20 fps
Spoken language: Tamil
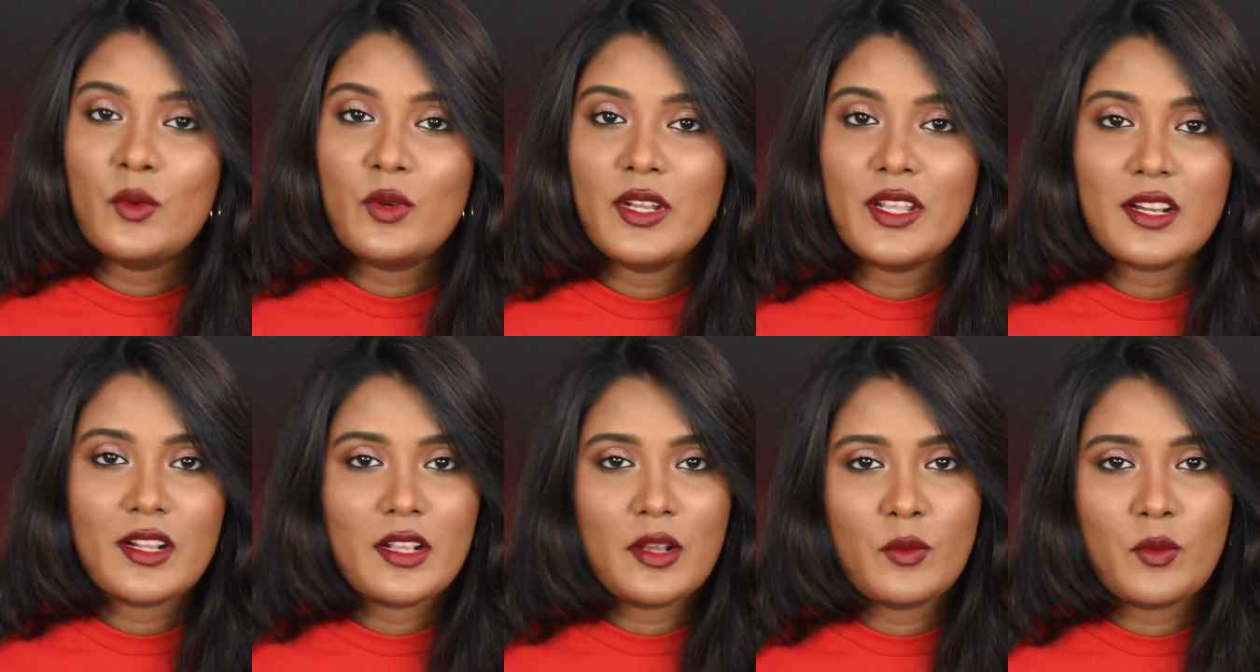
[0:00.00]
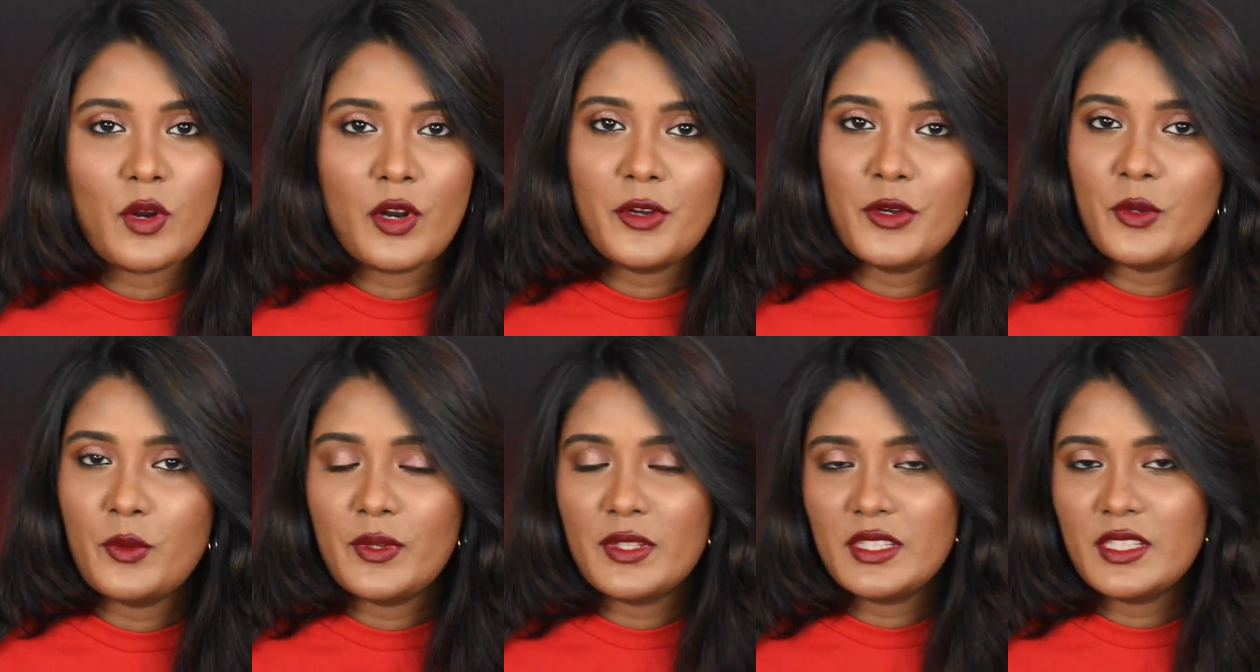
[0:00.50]
உள்ளே இருக்க
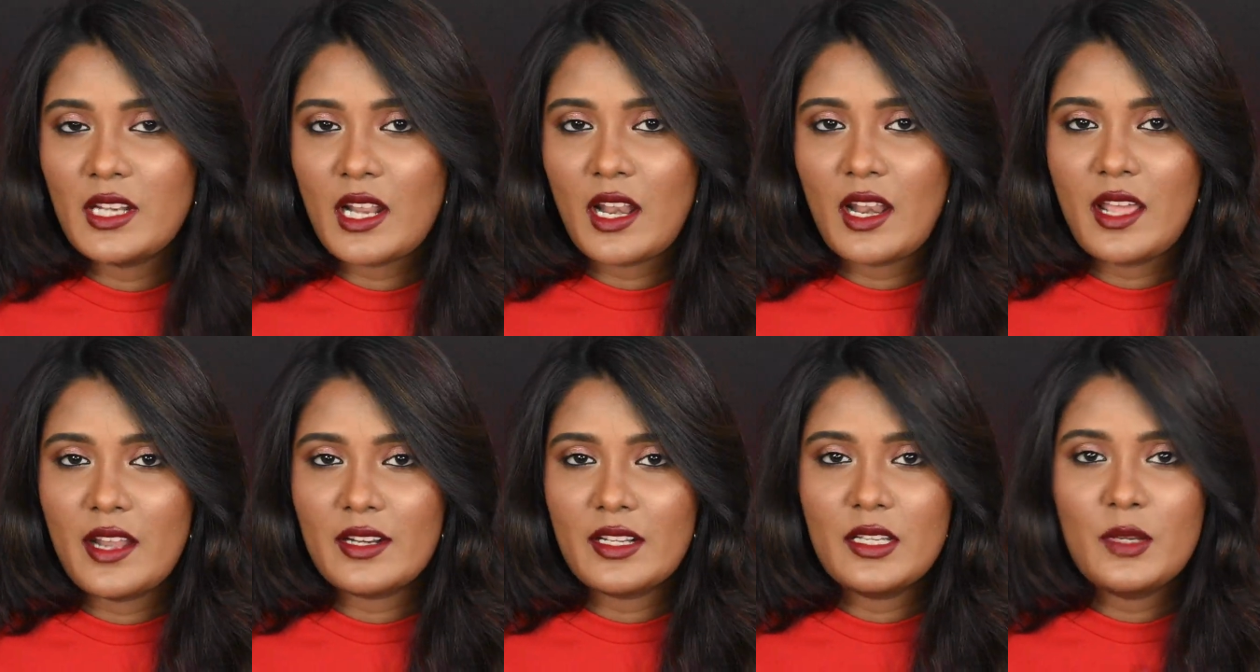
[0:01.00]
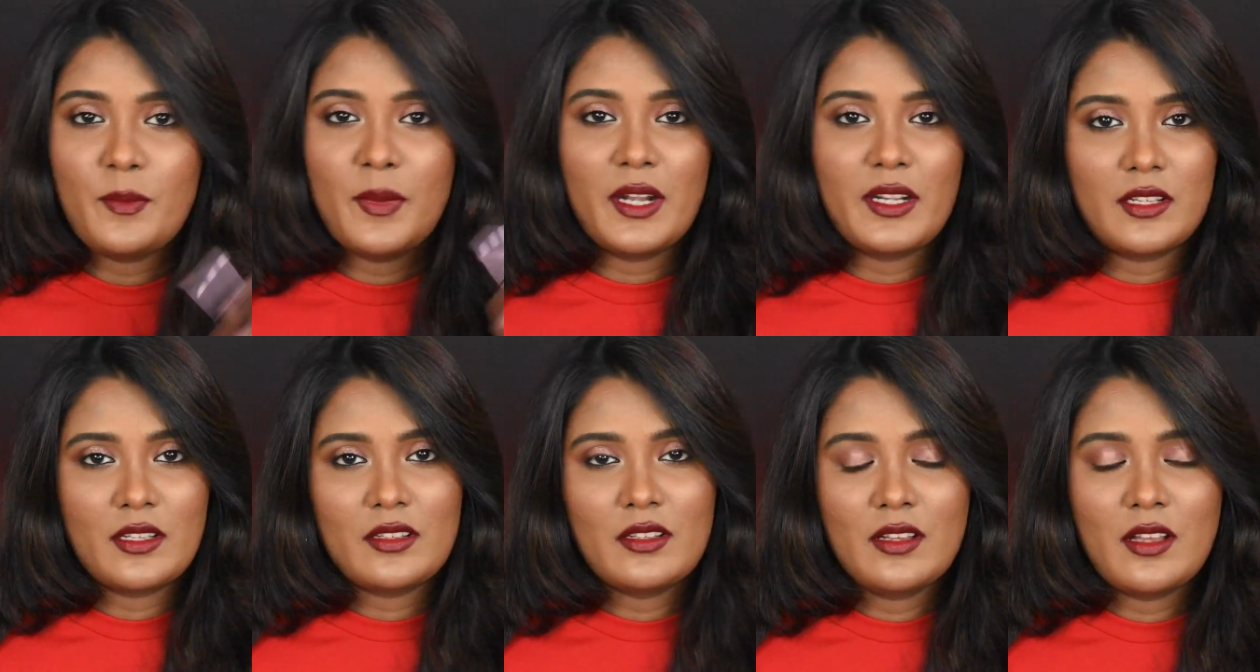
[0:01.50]
வாண்டும் வந்து நல்லாயிருக்கு
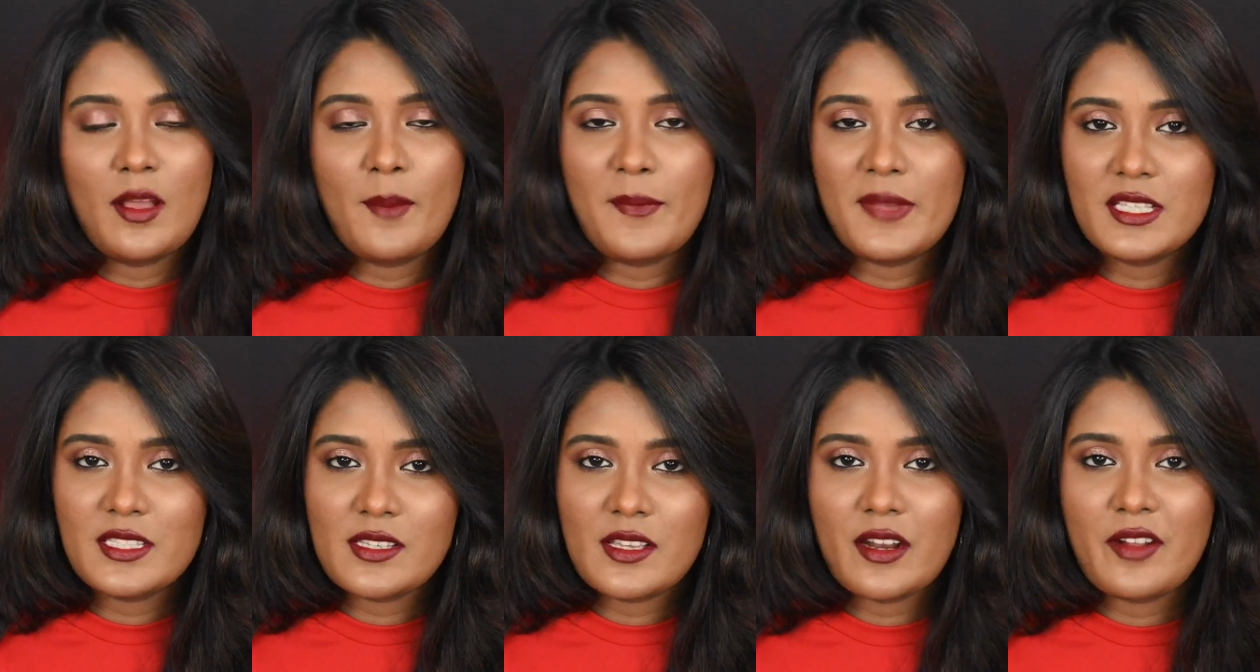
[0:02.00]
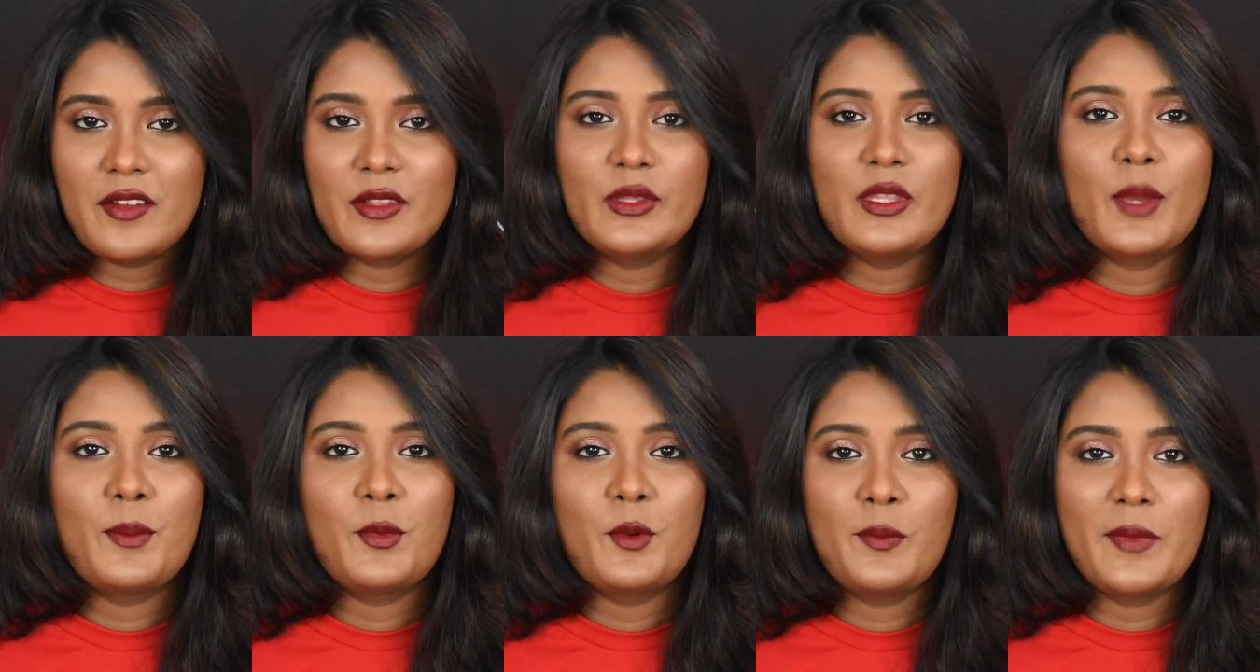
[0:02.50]
பட் மஸ்கரா
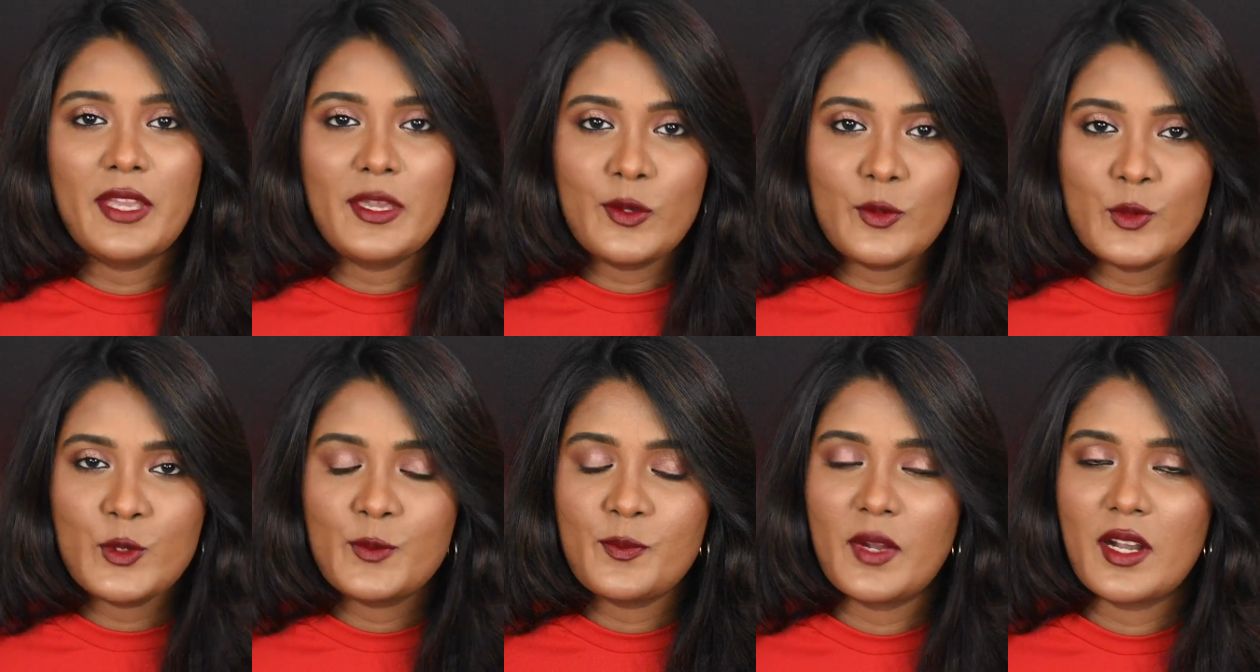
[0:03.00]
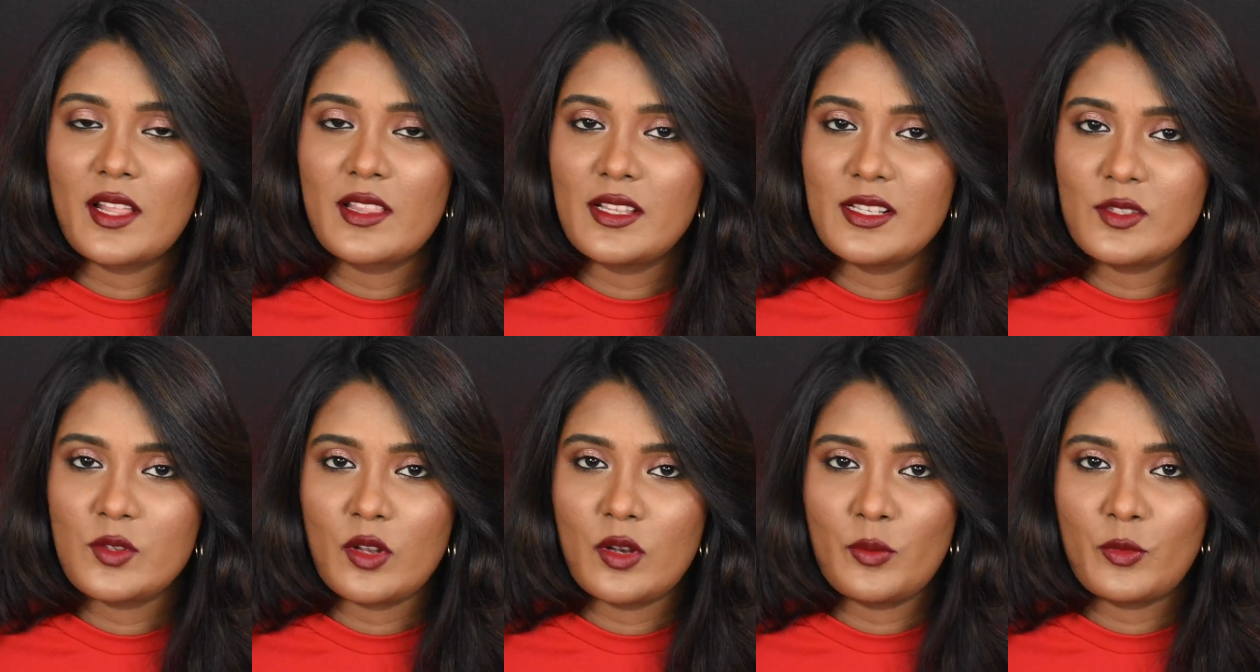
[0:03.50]
வந்து எப்போவுமே யூஸ் பண்ண
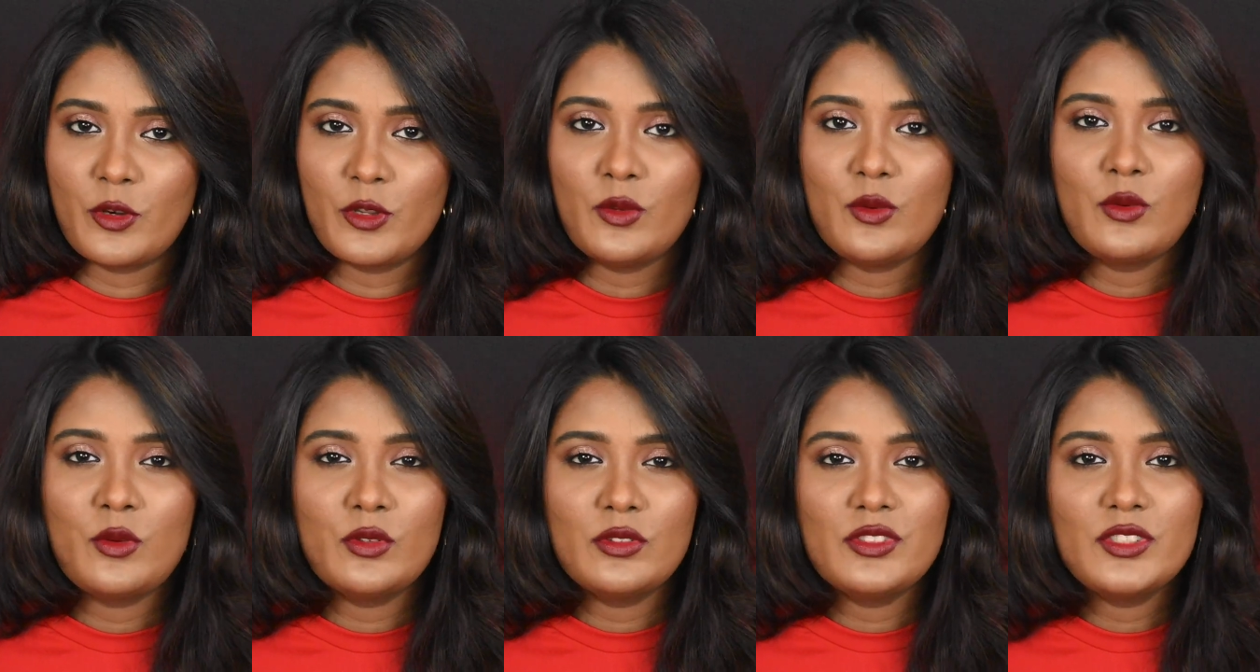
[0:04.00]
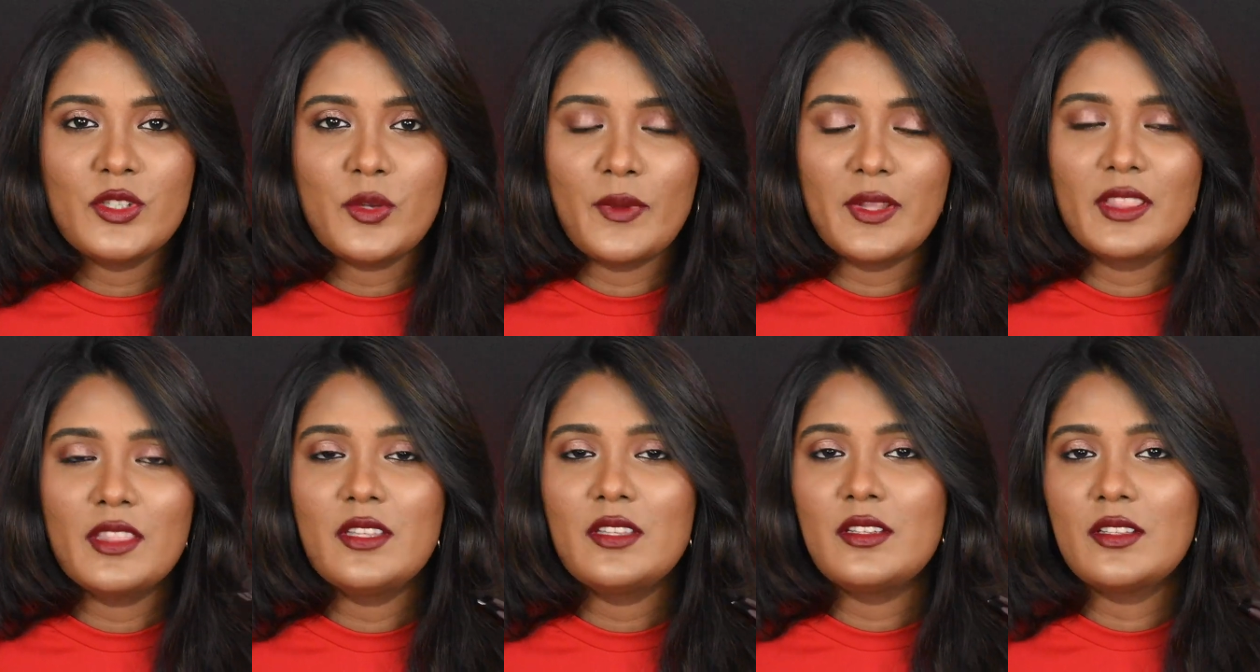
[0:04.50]
தான் சொல்ல முடியும்
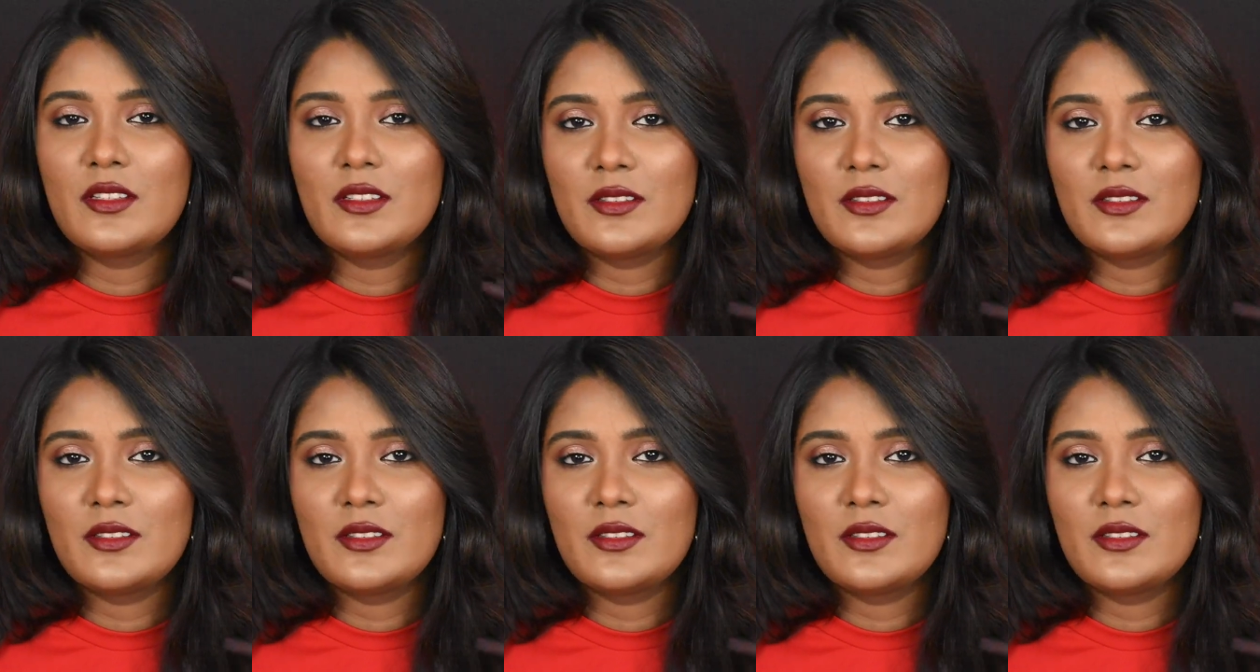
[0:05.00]
கொஞ்சம் வந்து